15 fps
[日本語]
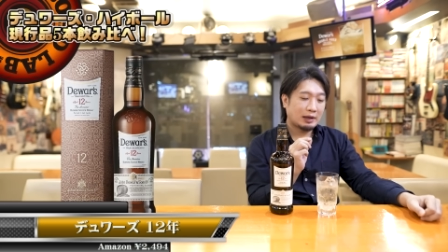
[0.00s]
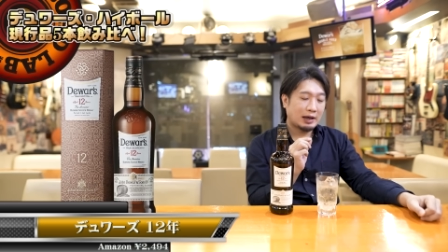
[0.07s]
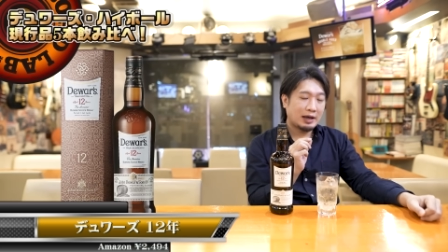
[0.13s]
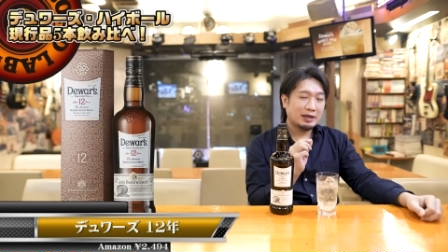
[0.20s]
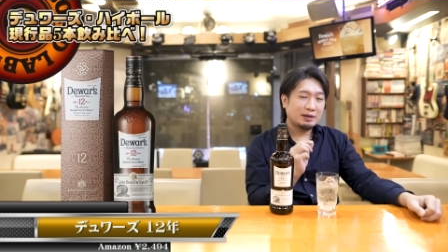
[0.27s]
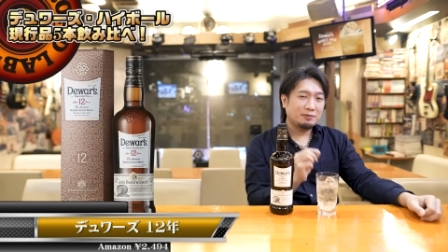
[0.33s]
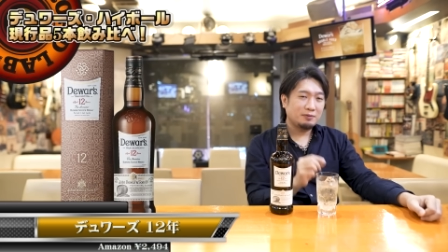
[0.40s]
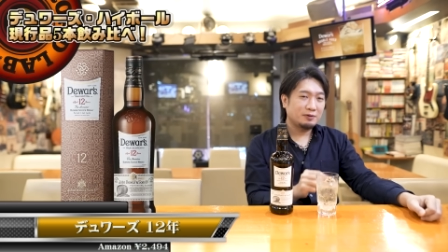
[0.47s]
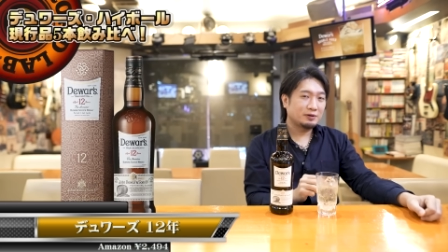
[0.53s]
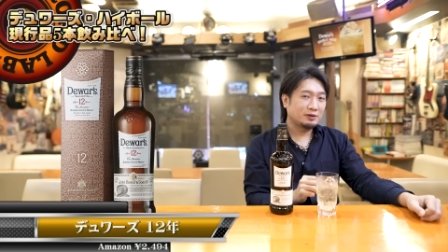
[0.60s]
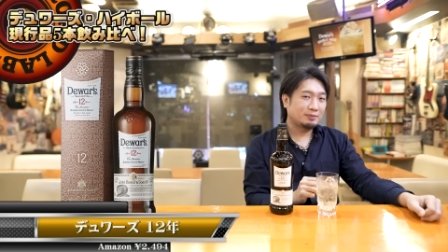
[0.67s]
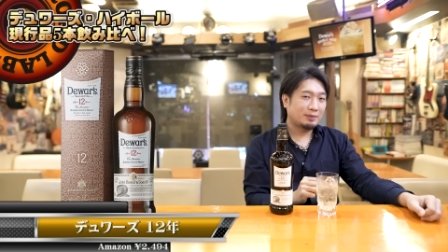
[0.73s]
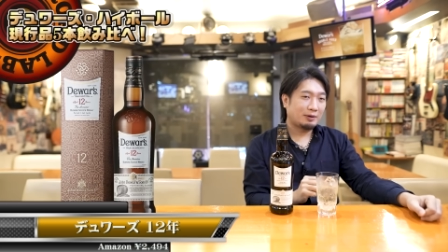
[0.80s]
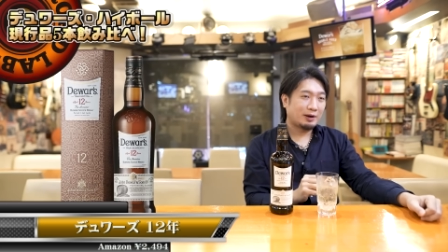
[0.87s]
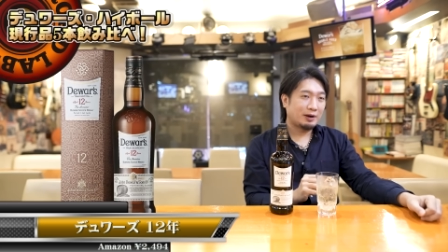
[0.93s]
ハイボール
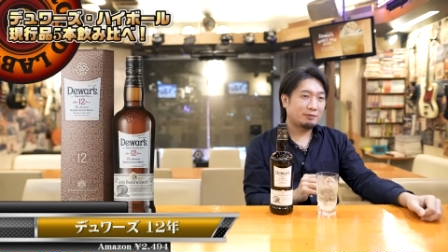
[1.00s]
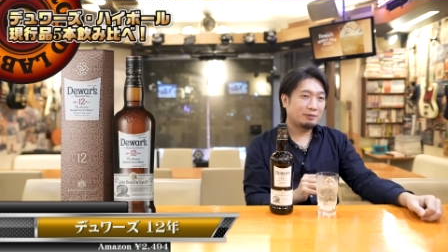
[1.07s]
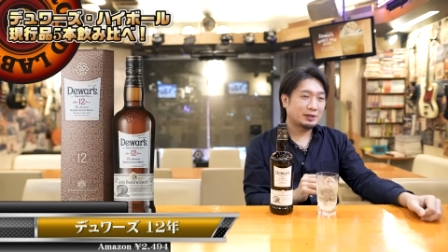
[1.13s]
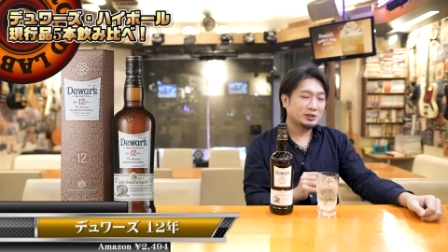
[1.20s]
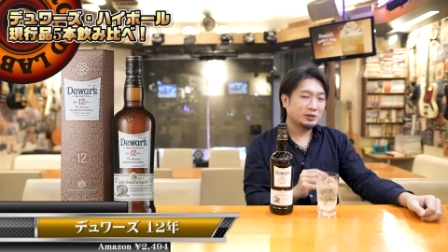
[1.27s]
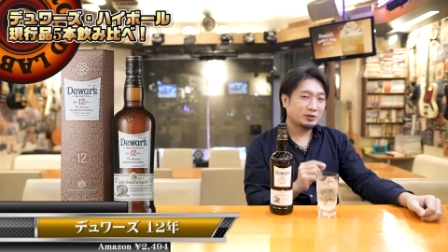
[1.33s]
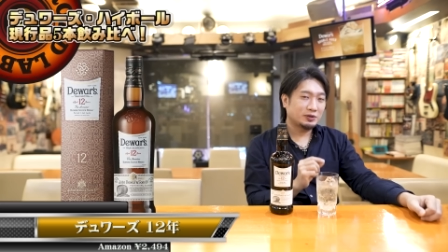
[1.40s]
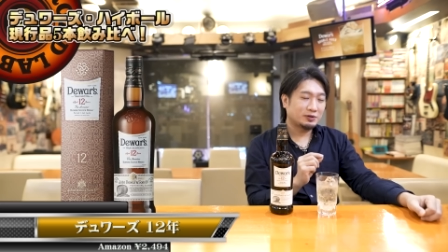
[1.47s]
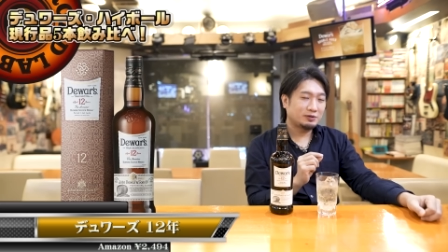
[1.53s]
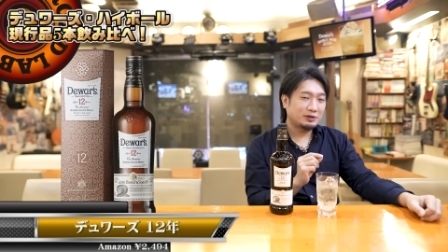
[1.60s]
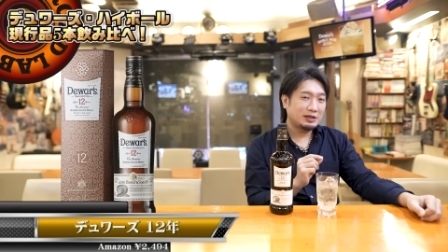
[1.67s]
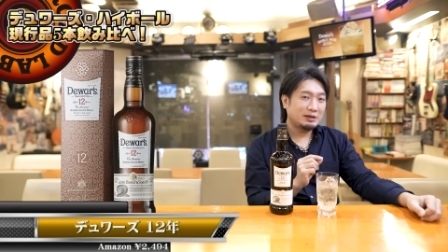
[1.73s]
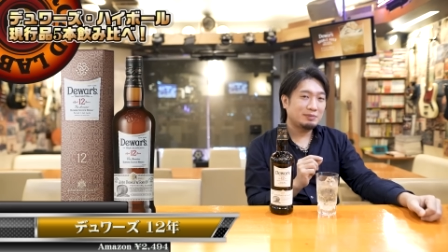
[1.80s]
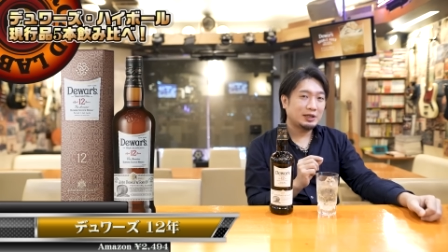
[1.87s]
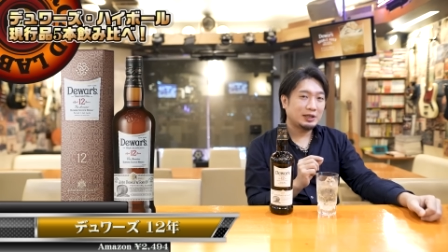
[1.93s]
の場合はちょっと
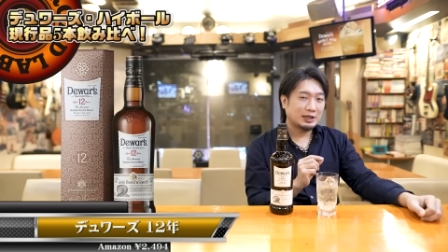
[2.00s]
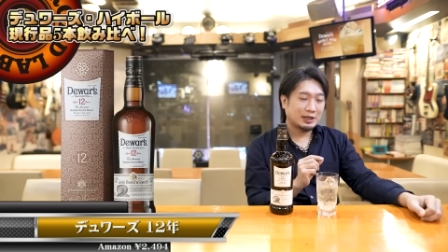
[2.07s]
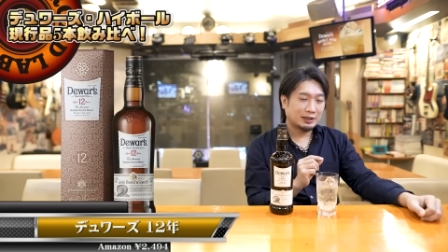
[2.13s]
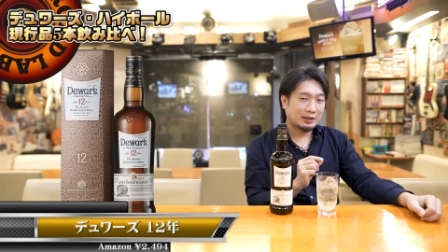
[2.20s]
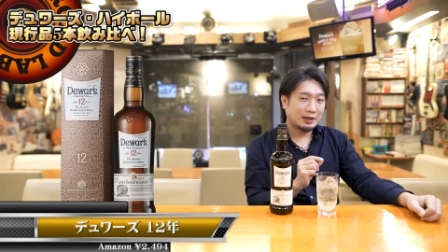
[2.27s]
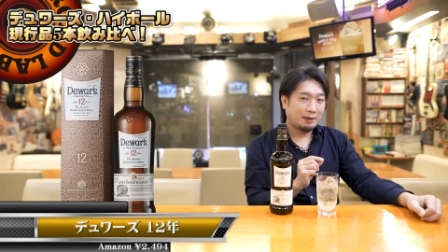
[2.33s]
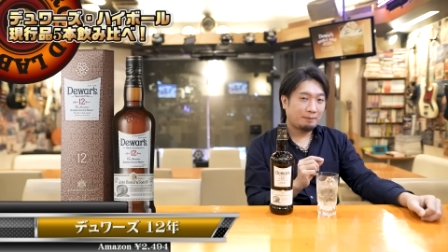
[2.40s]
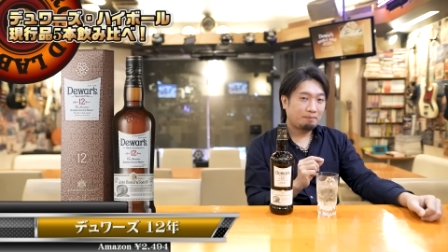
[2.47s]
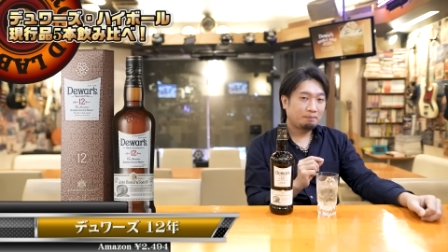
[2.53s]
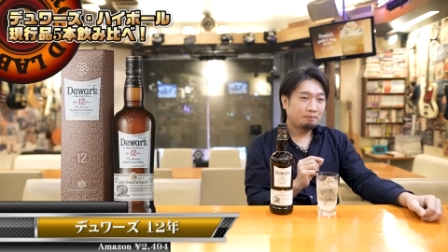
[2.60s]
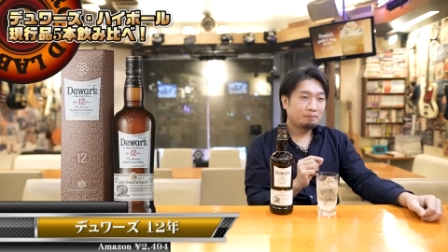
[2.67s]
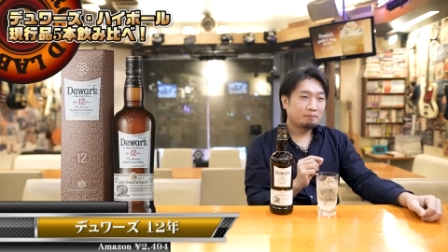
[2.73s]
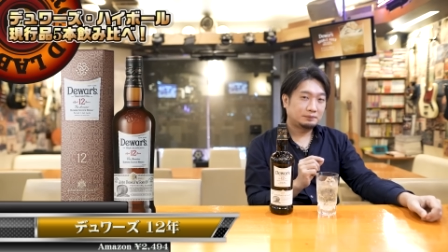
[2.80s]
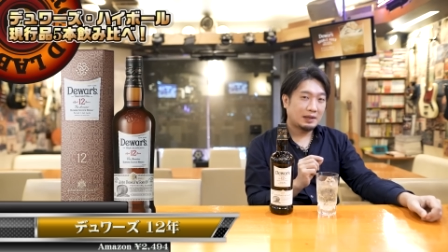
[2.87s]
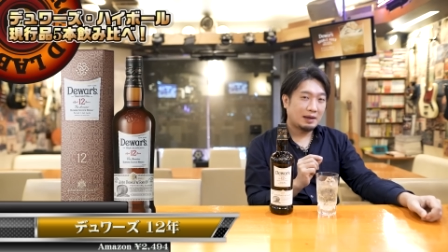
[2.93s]
クリーミーになって
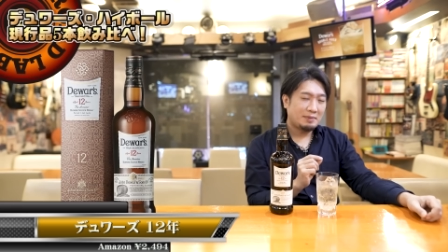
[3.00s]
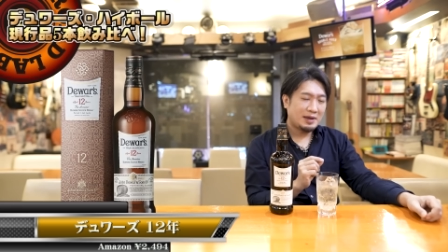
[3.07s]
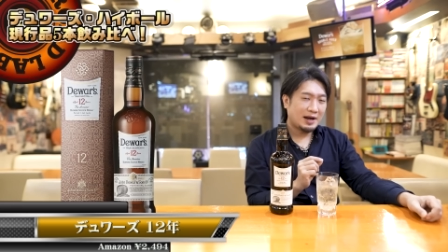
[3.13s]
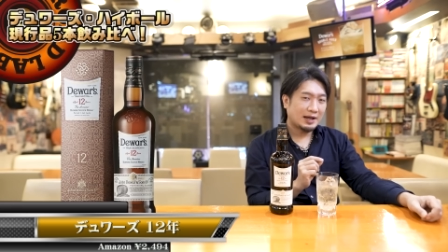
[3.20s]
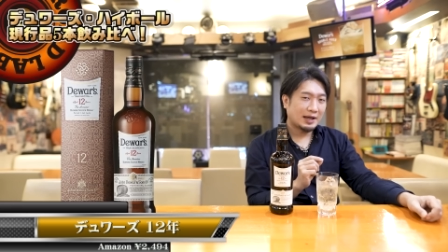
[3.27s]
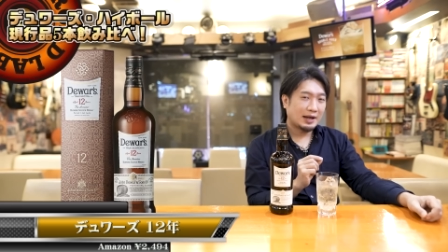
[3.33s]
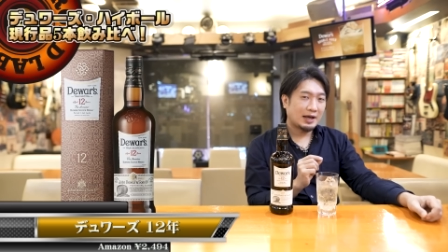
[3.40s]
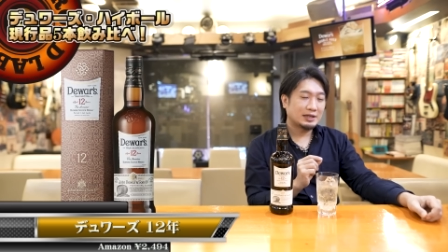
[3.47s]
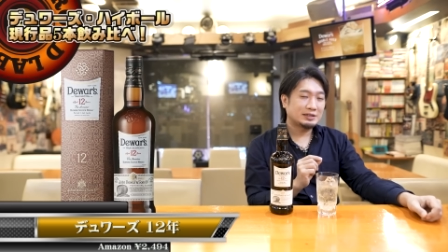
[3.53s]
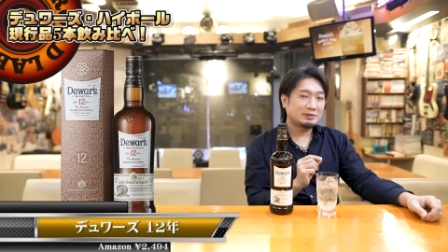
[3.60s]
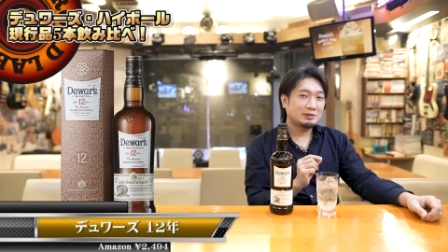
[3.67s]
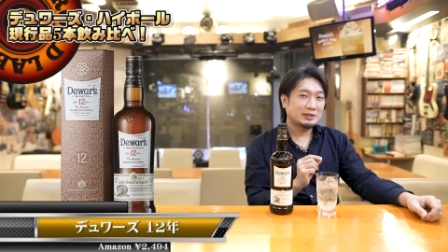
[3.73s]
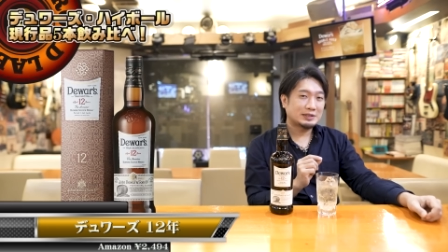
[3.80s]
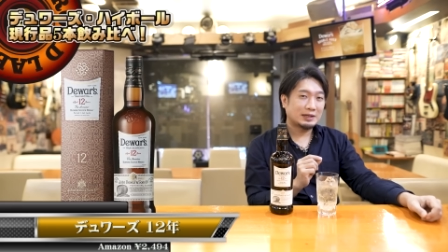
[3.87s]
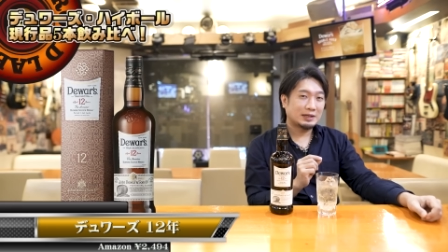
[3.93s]
滑らかな
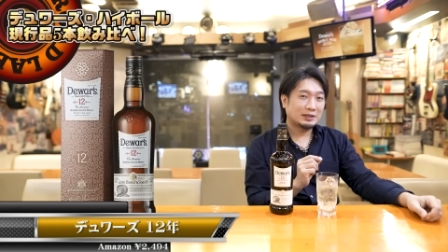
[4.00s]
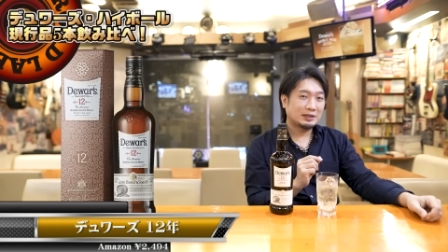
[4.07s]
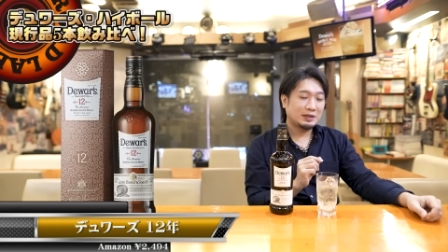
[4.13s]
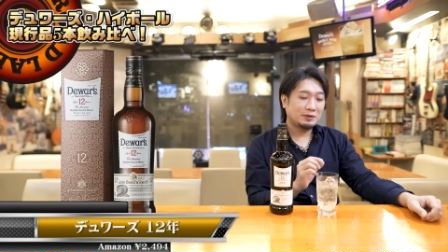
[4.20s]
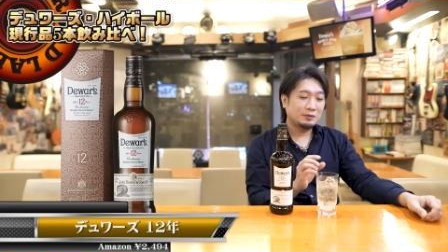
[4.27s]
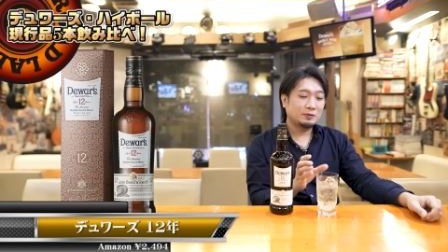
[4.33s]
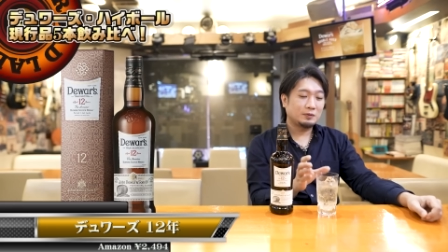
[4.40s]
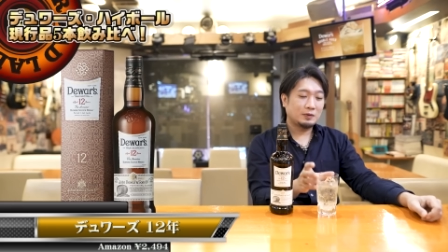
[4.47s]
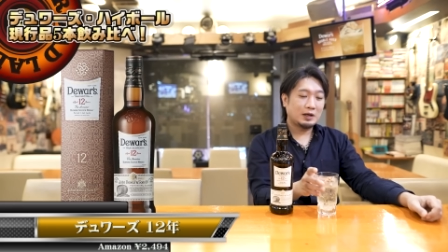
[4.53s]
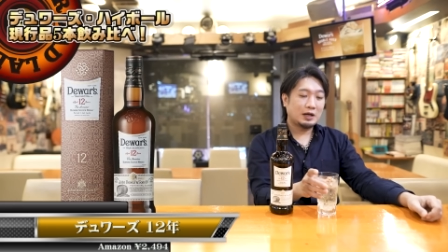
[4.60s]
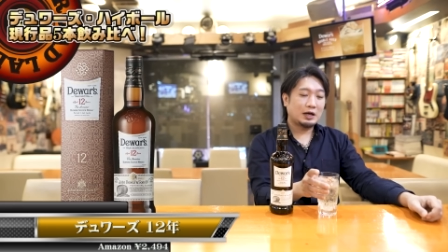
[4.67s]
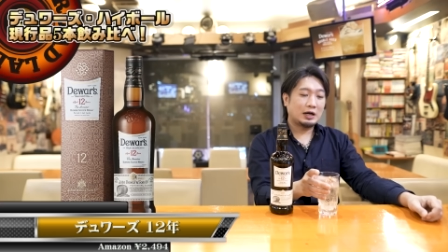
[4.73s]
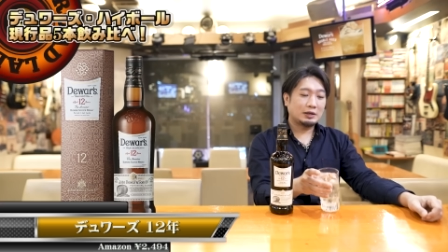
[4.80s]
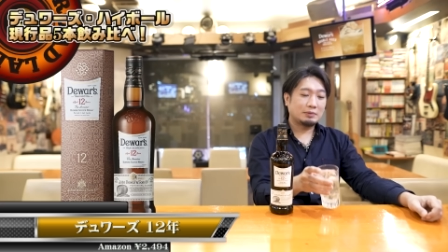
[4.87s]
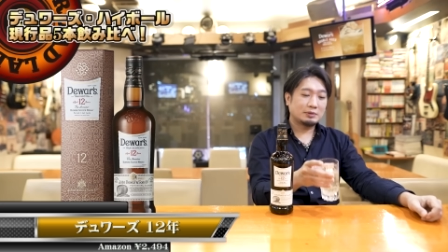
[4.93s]
蜂蜜感っていうの
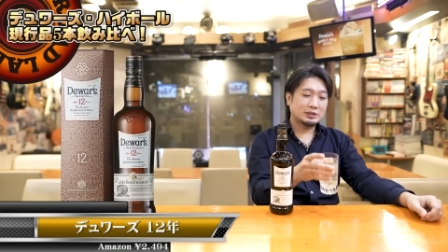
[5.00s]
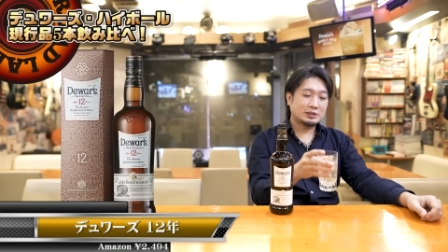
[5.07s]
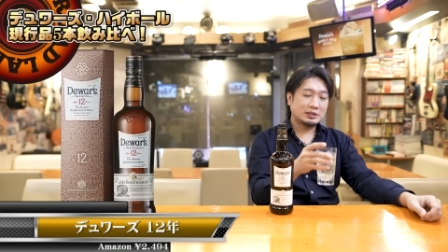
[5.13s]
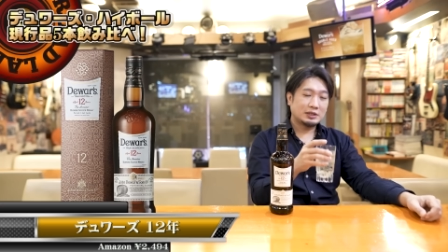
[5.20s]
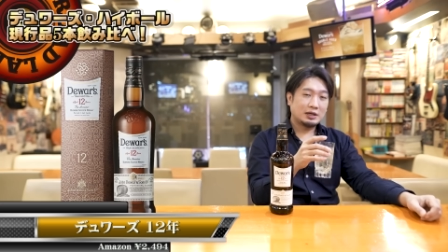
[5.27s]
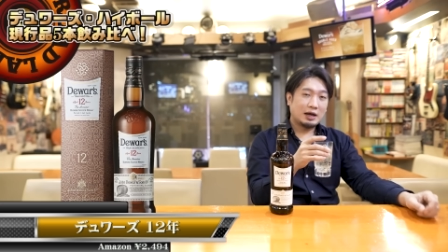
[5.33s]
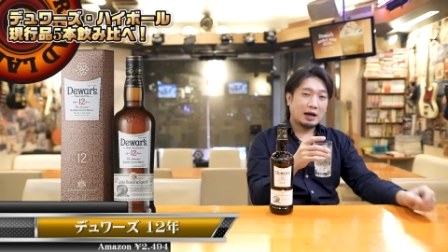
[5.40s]
があります。